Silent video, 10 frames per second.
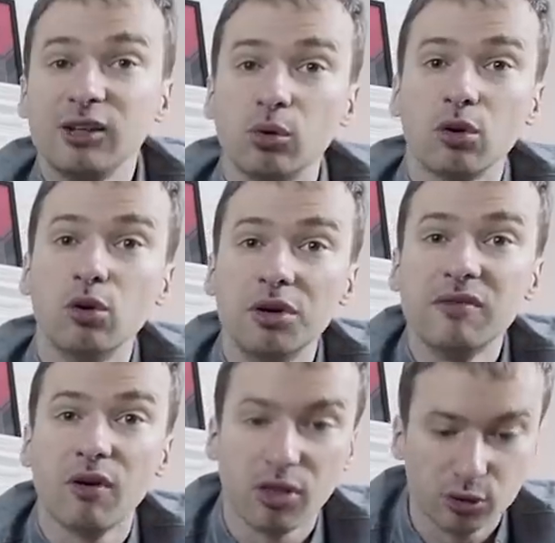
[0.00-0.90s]
Et donc le
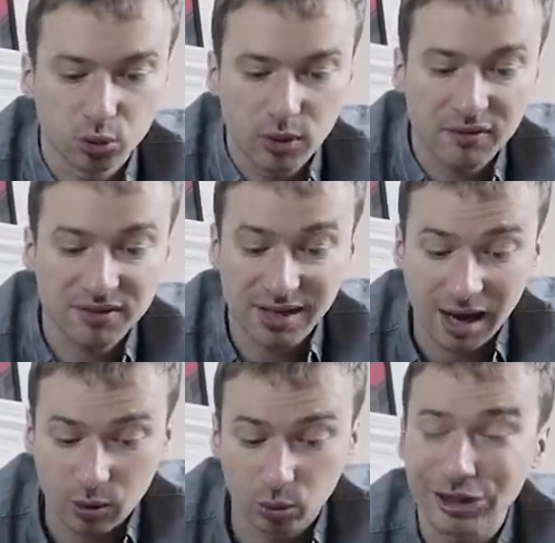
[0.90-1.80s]
livre The Swerve, ça
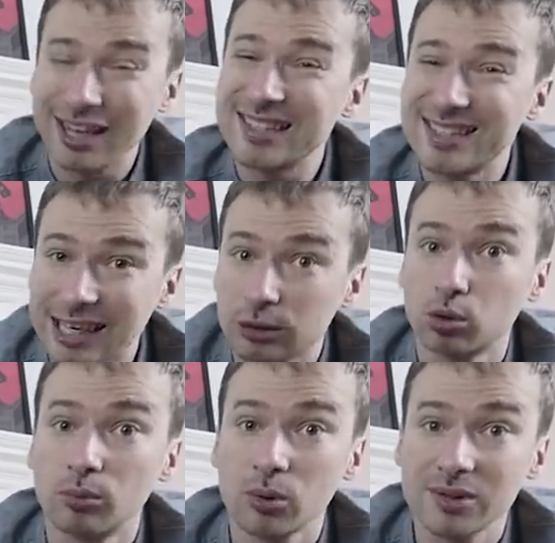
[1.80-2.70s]
raconte
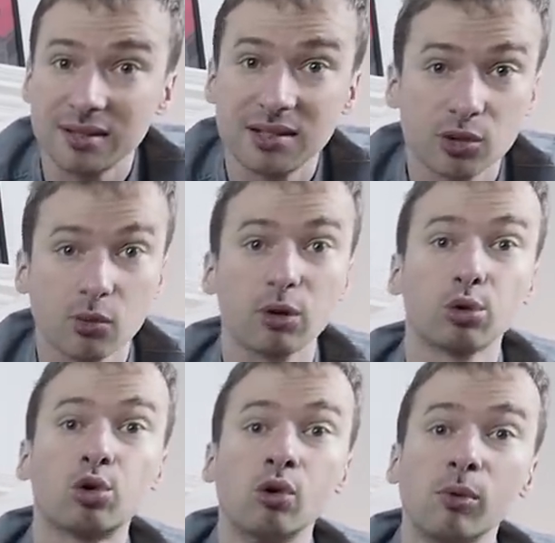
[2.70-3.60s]
exactement cette histoire
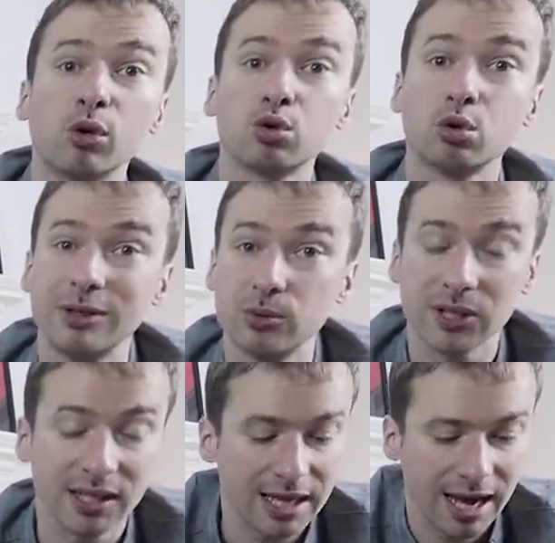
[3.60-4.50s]
de comment ce
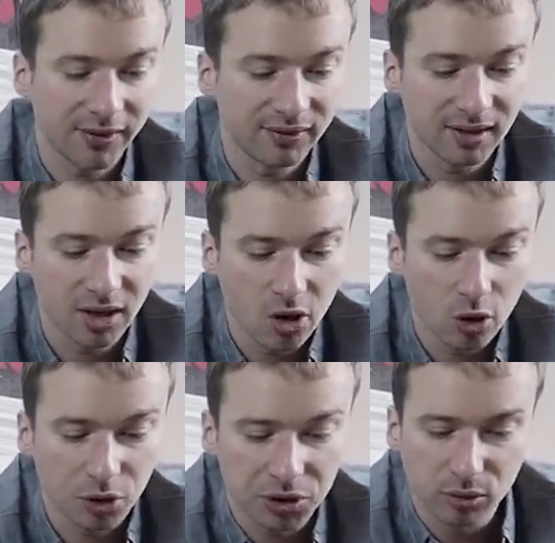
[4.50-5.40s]
manuscrit a été
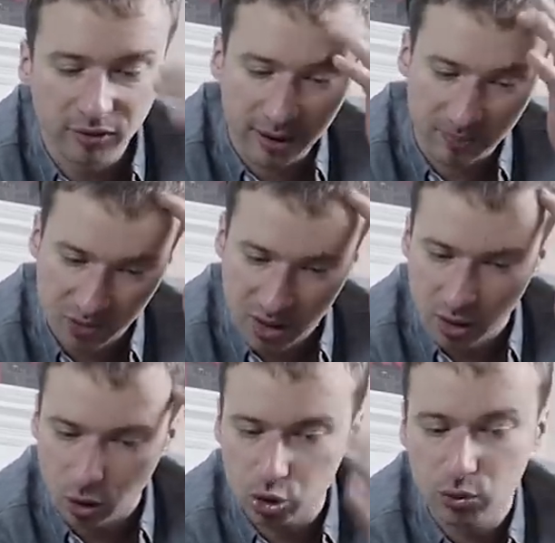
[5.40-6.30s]
redécouvert.
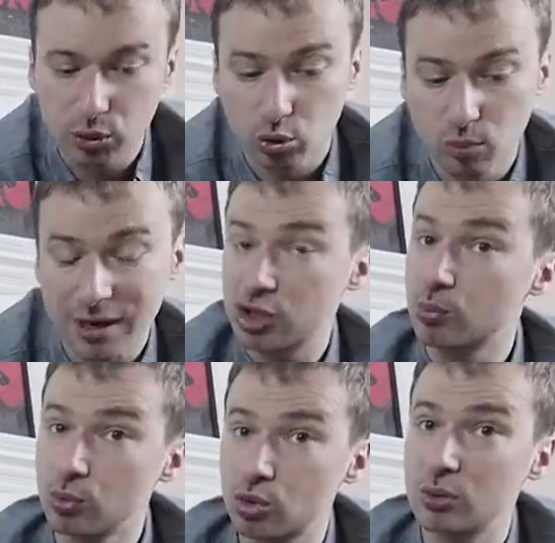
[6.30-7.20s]
Ensuite, du coup, bah,
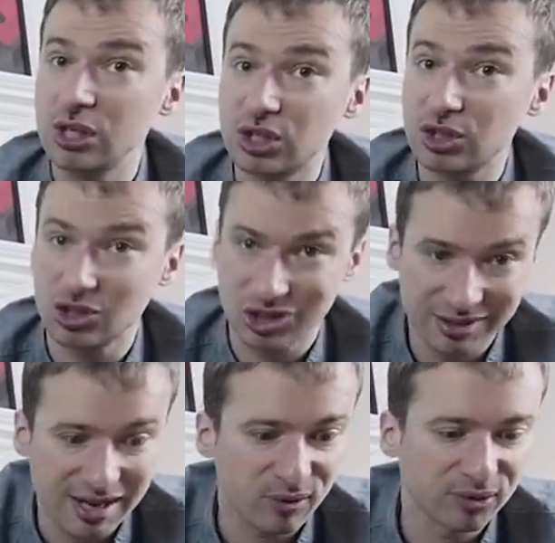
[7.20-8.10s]
je me suis, j'ai
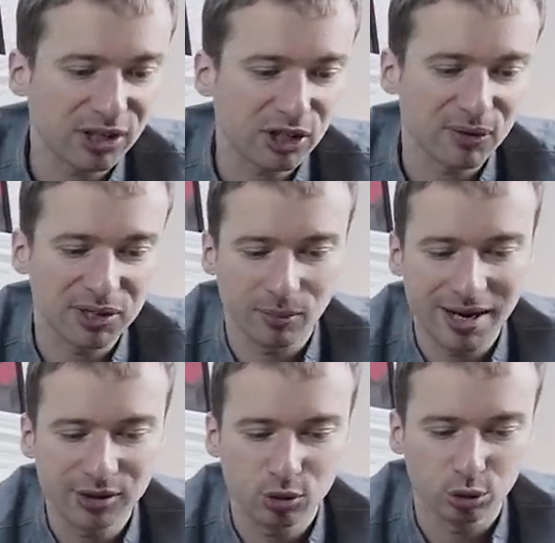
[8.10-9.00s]
davantage avancé dans
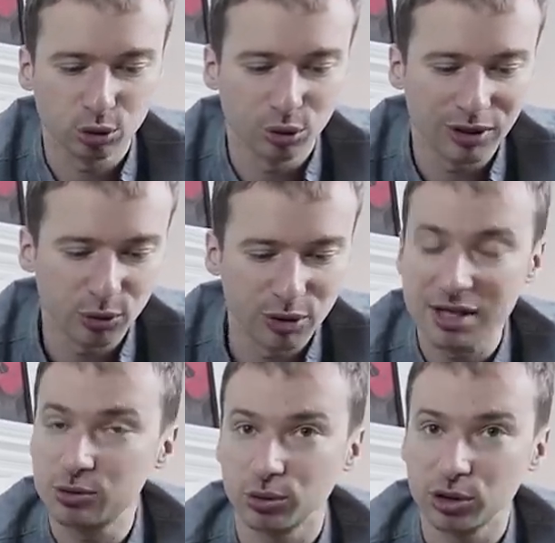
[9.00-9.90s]
ma lecture de, la
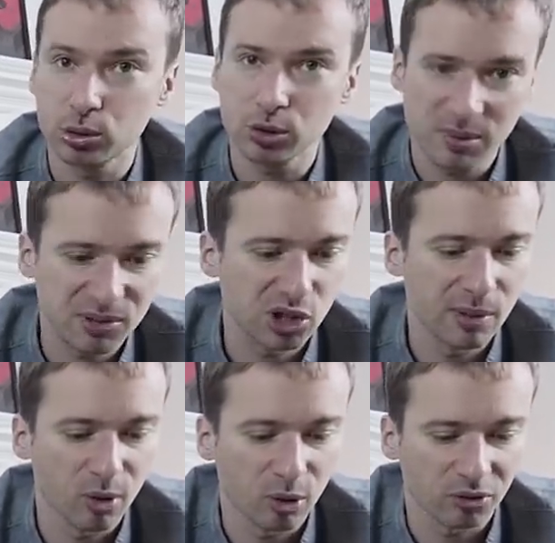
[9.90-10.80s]
nature des choses, même si je ne
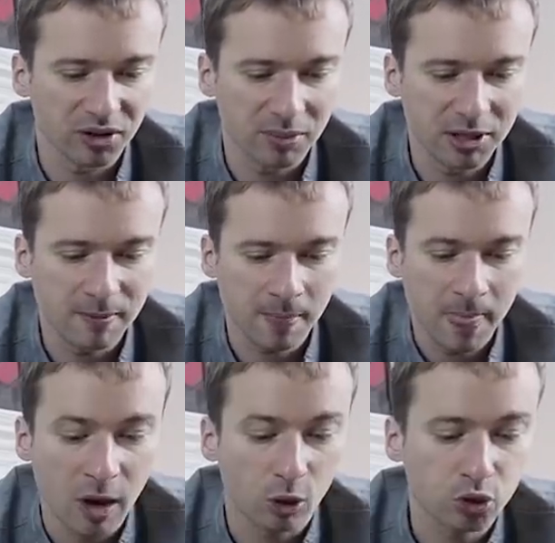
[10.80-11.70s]
l'ai pas encore terminé.
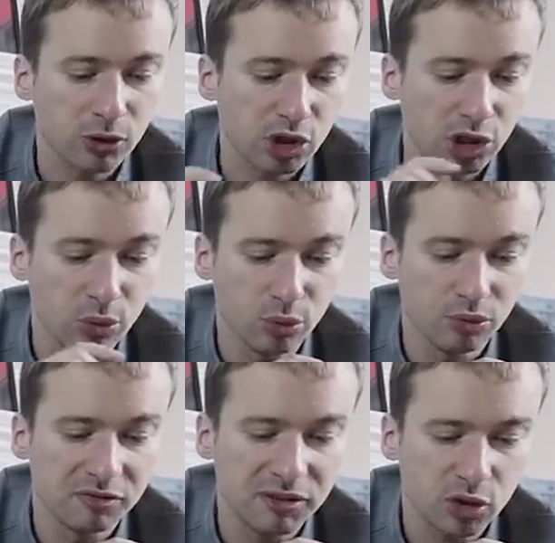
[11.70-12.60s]
Ensuite, j'ai lu
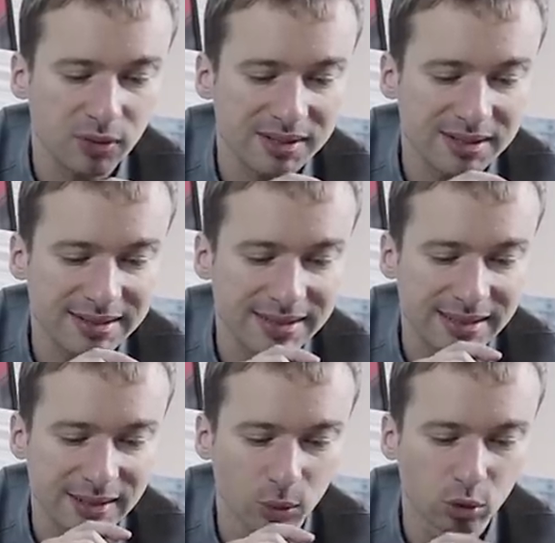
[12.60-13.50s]
Une vie choisie,
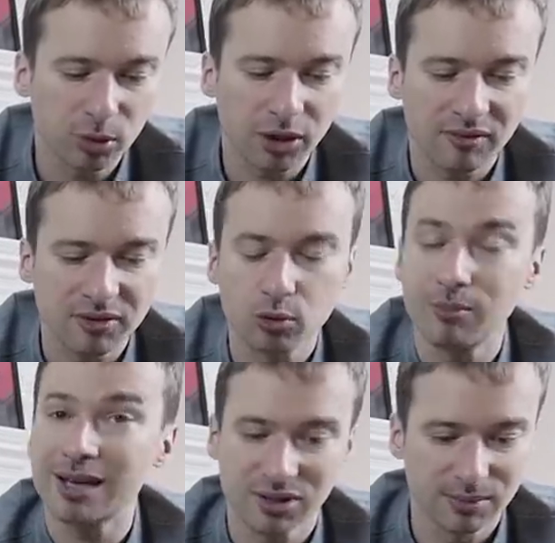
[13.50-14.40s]
c'est l'autobiographie de
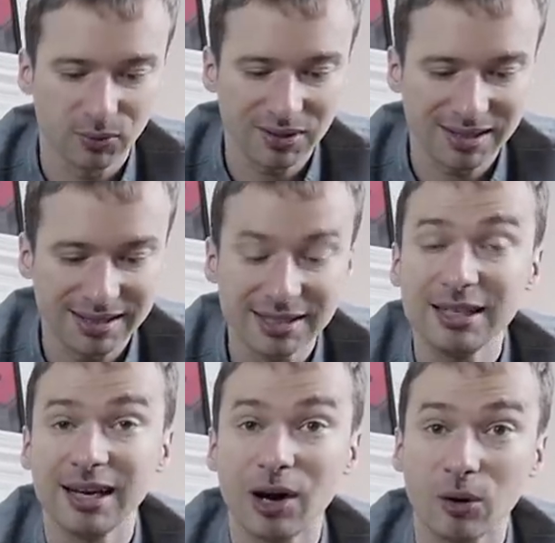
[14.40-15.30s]
Marc
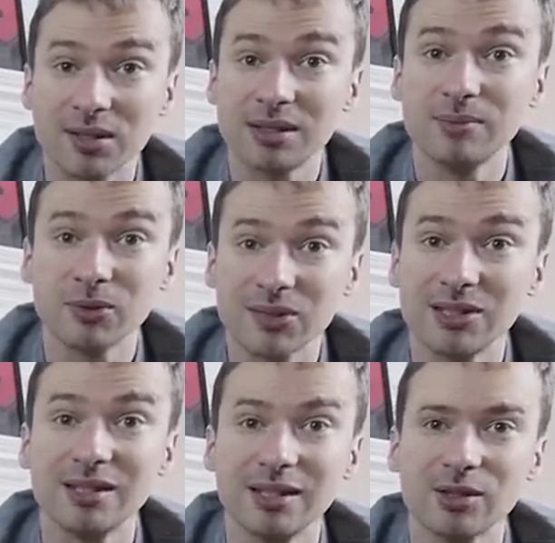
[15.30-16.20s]
Simoncini. Alors, Simon
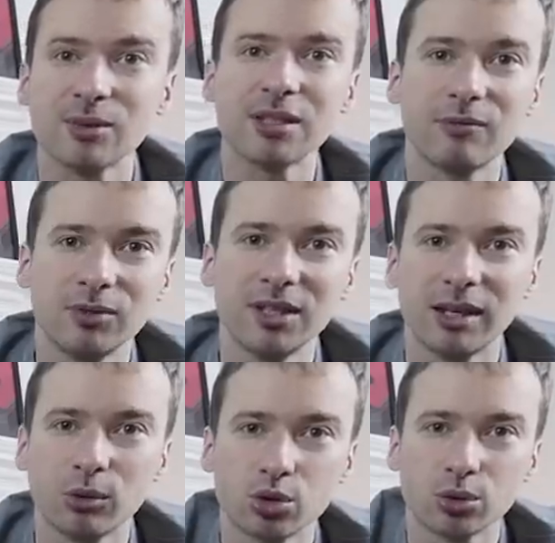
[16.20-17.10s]
Simoncini, est-ce que ça vous dit quelque